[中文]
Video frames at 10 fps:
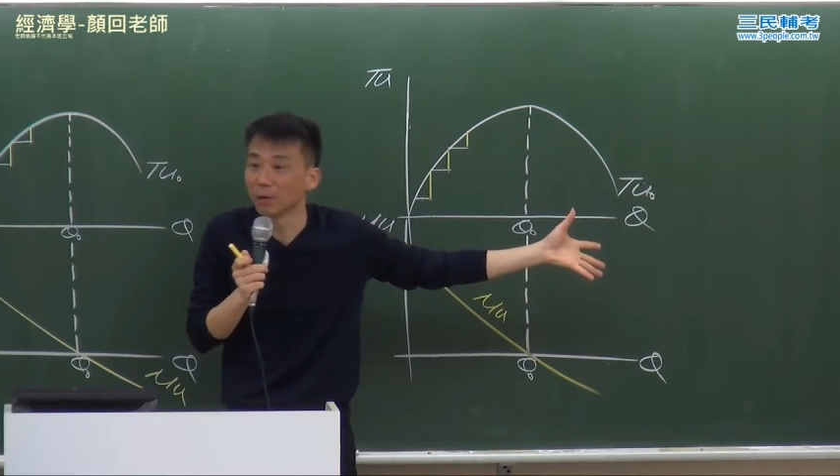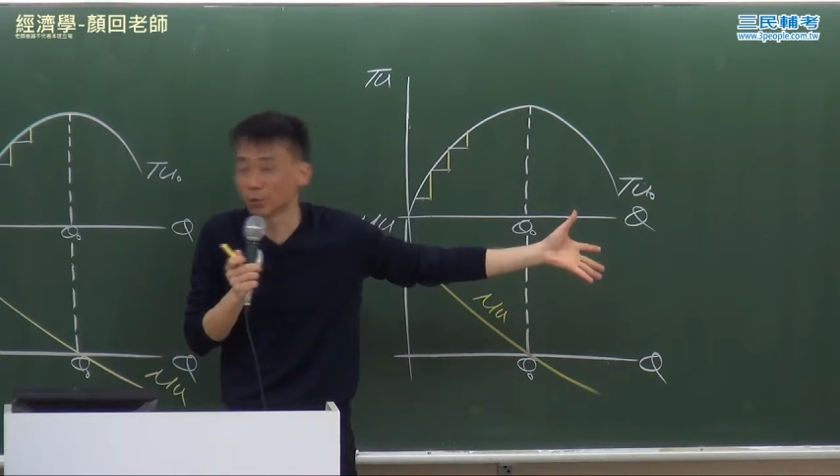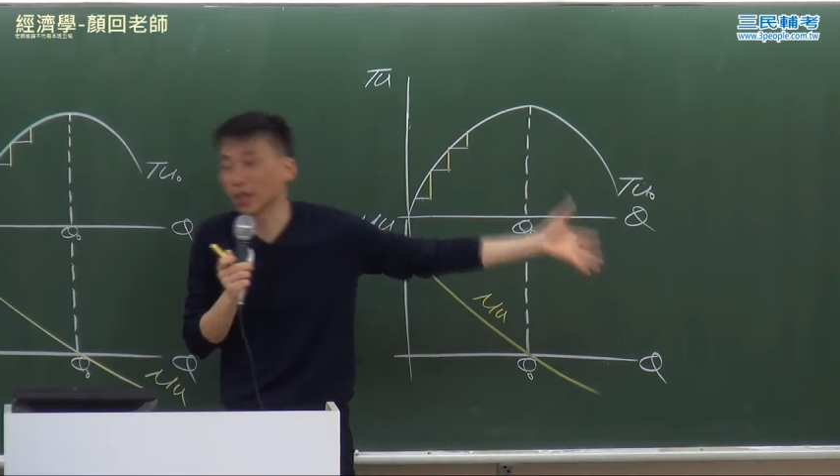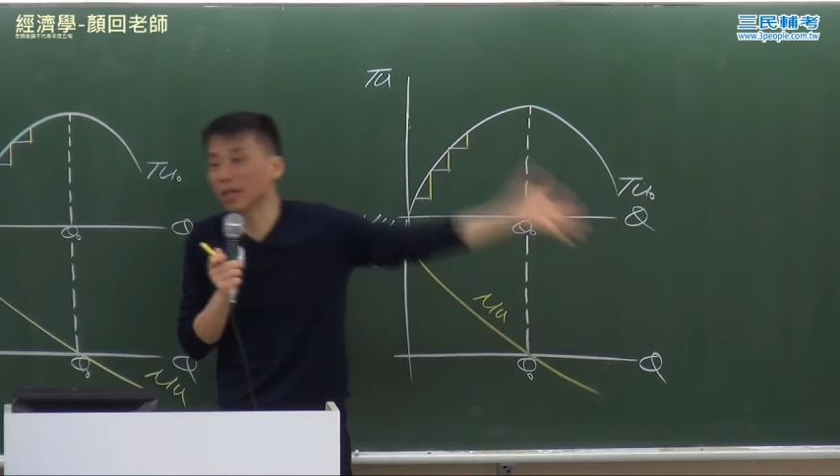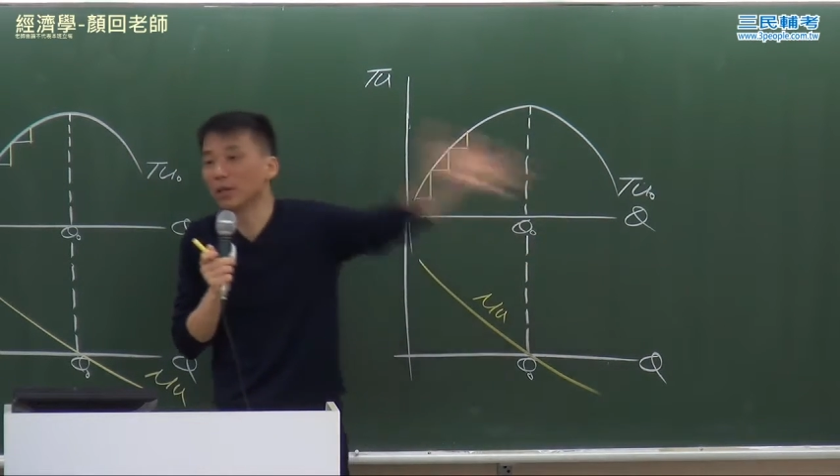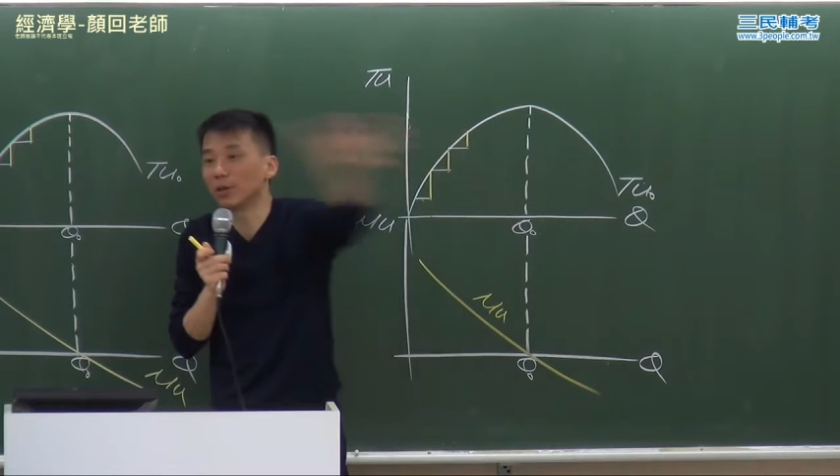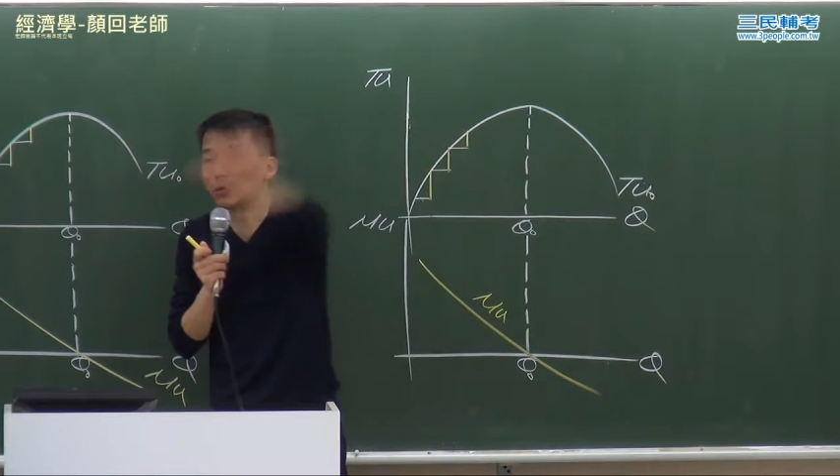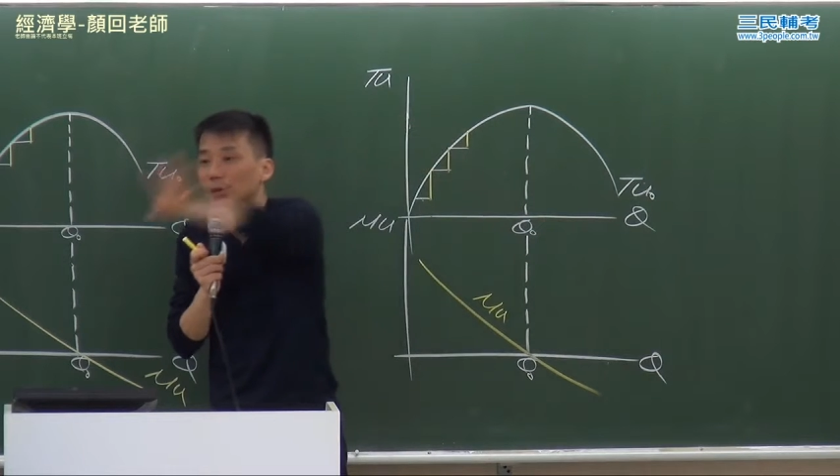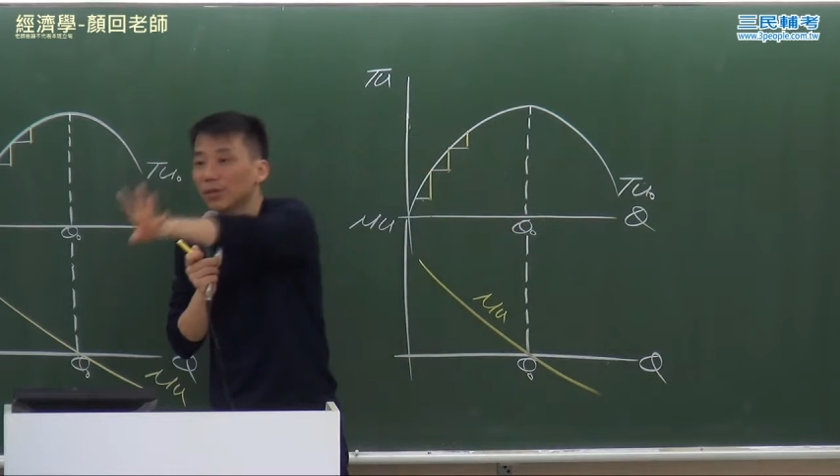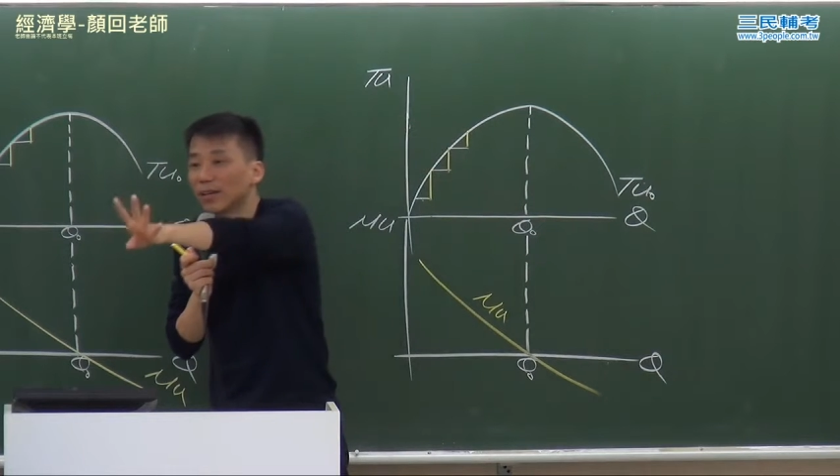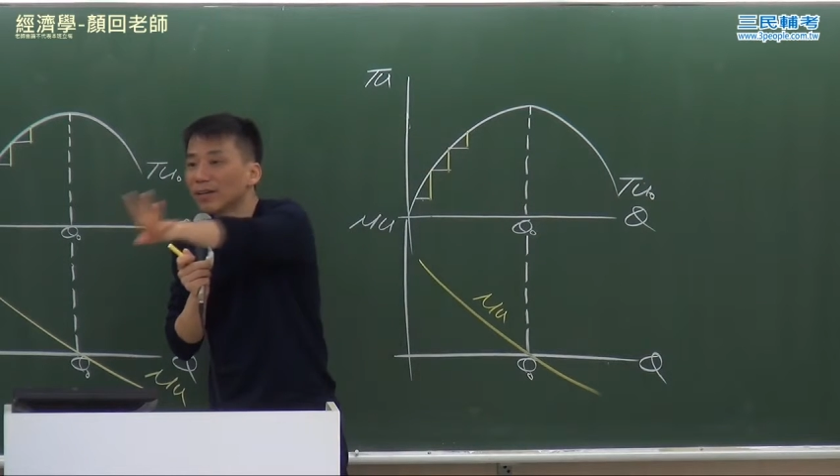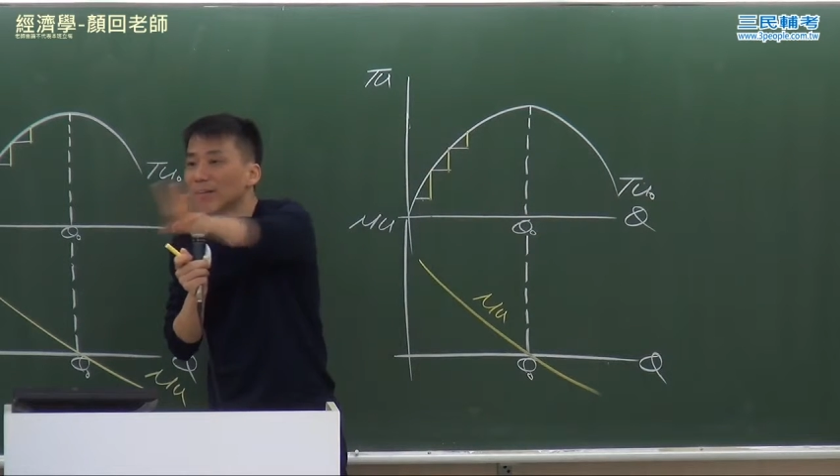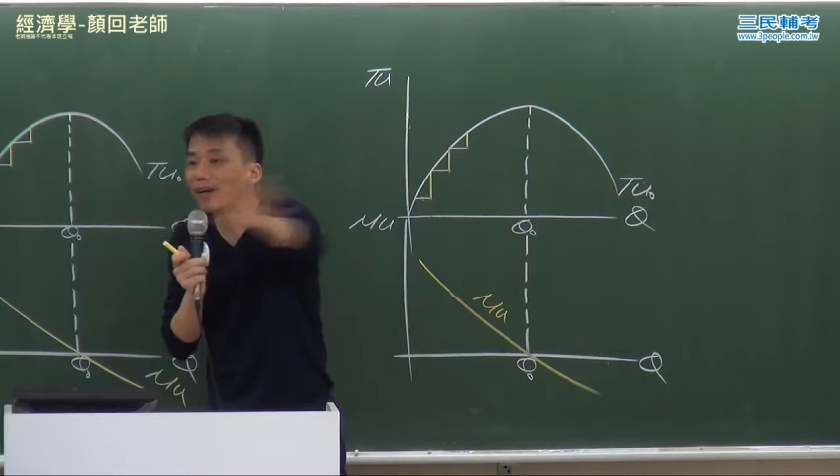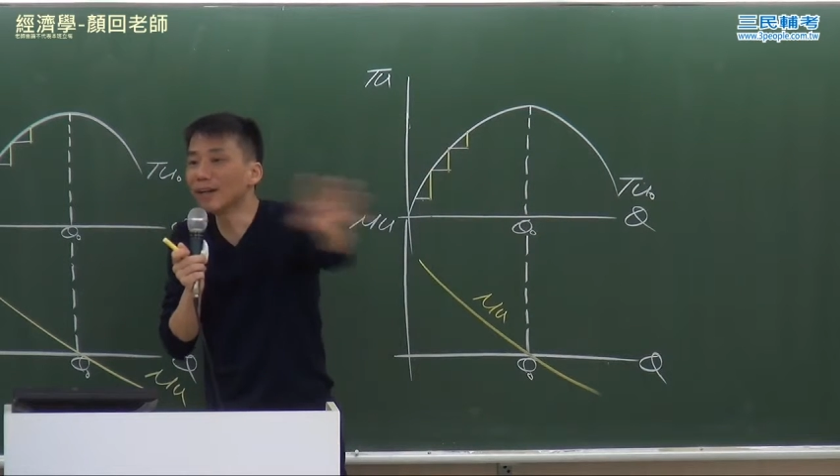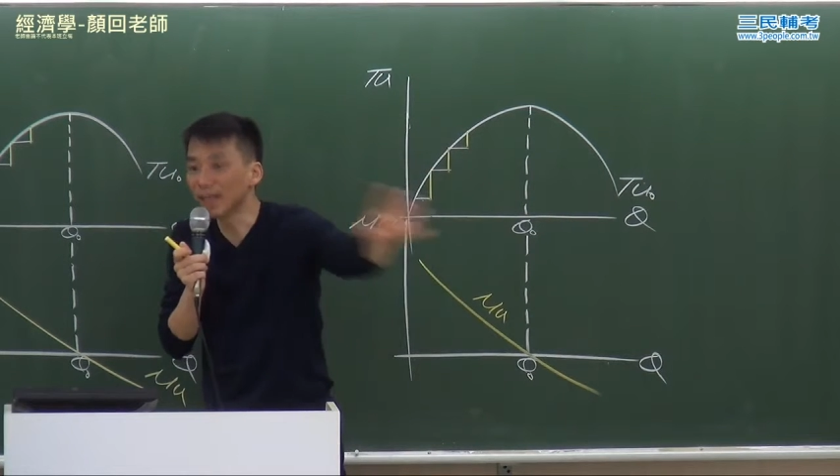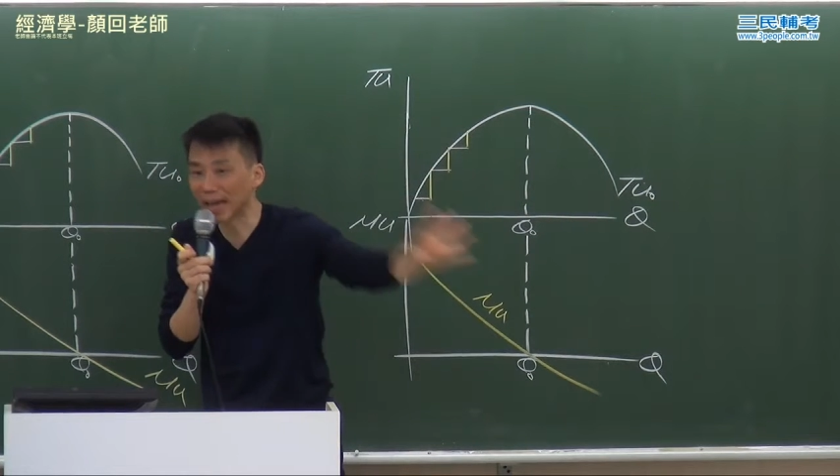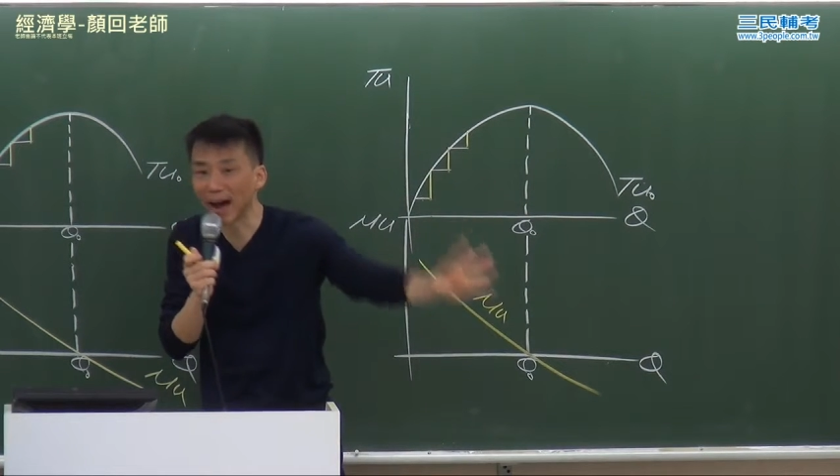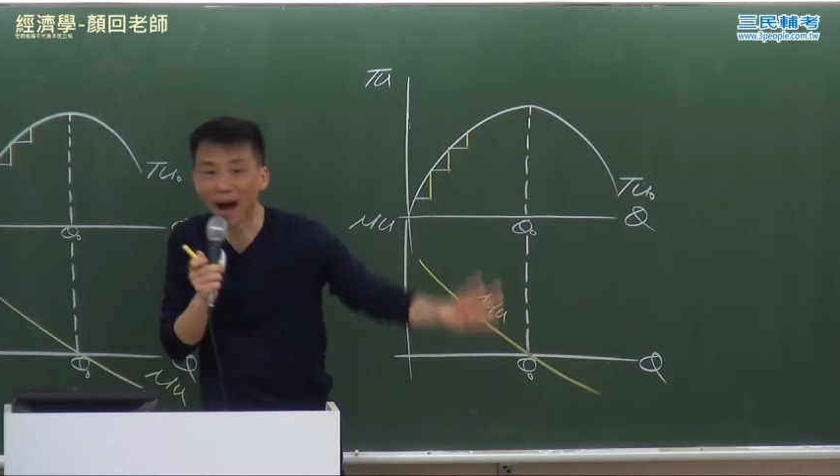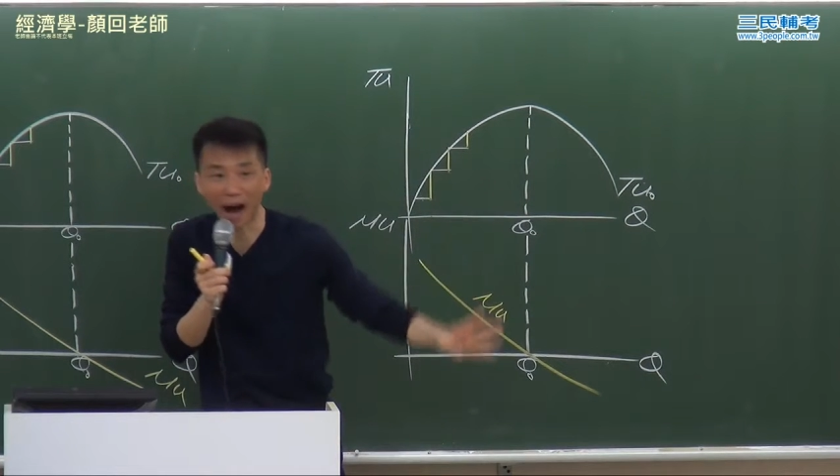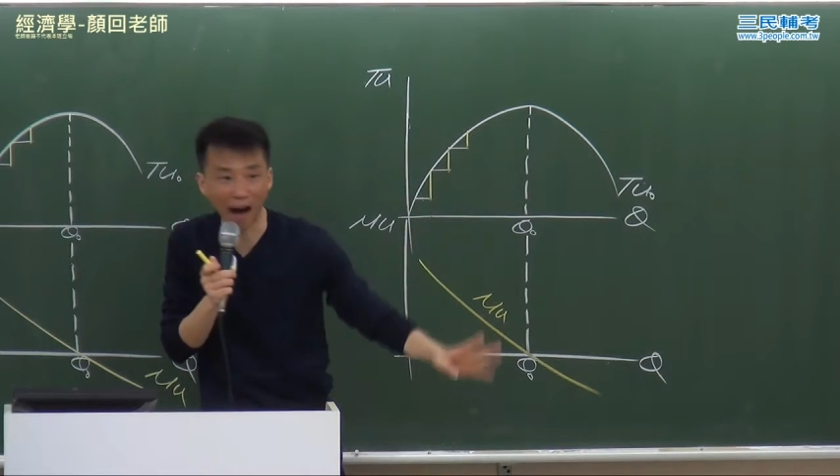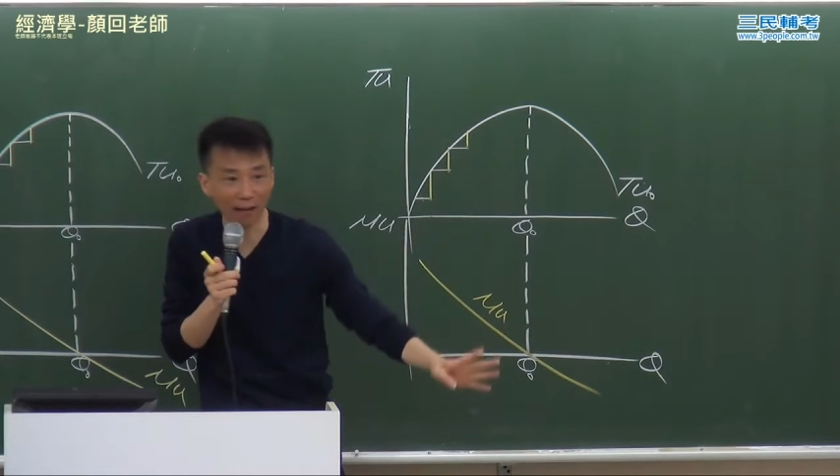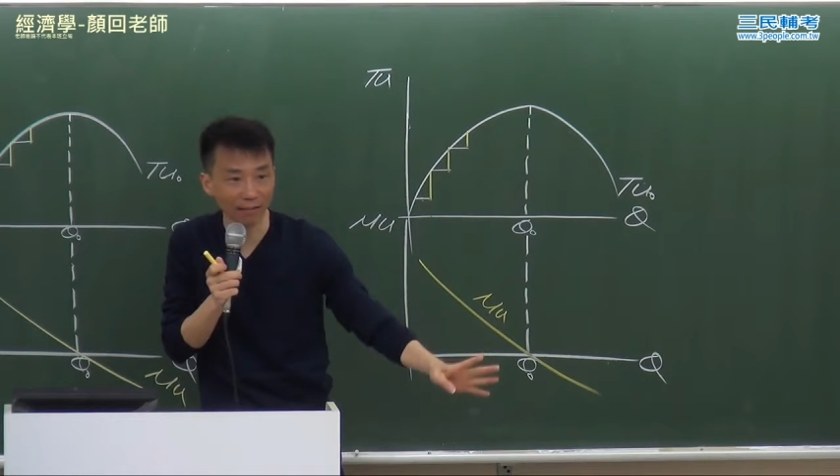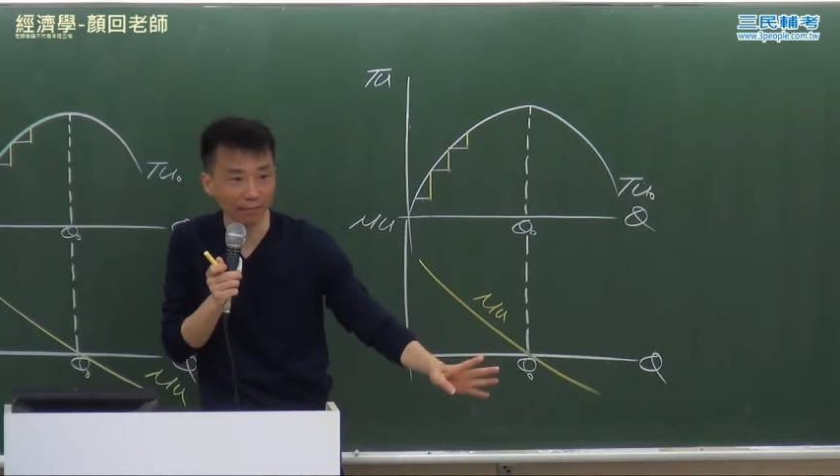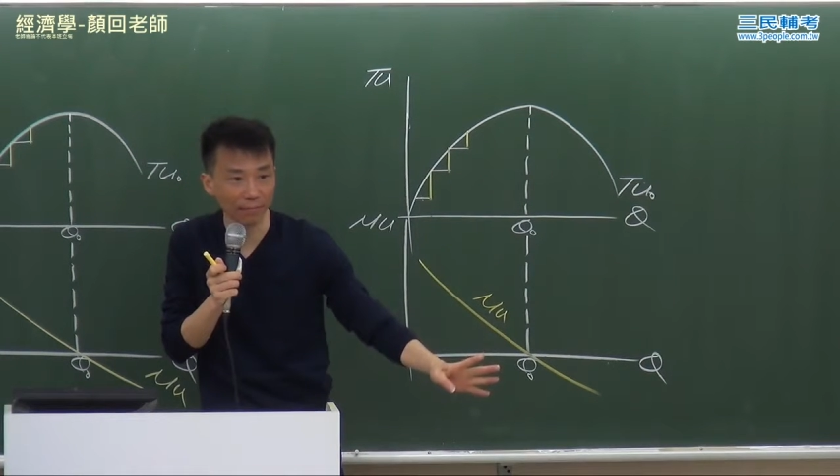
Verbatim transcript: 所以你去听歌也好，